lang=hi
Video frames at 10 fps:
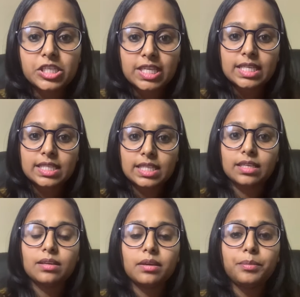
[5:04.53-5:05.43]
जीएसटी
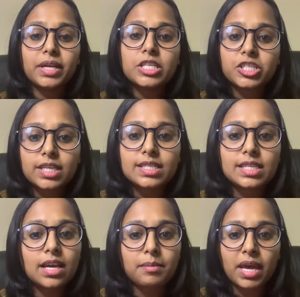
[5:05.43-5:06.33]
बेटा
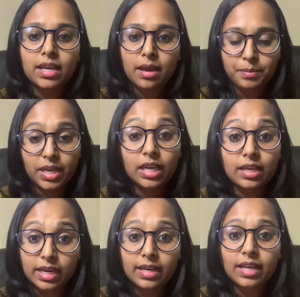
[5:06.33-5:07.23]
जीएसटी हमारे यहाँ पर एक
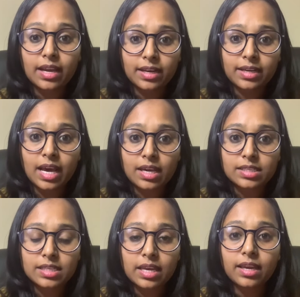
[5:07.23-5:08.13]
इनडायरेक्ट
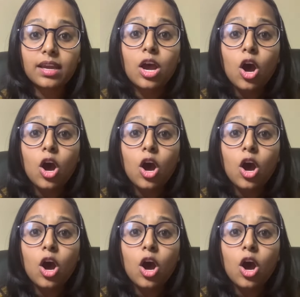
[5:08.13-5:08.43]
टैक्स है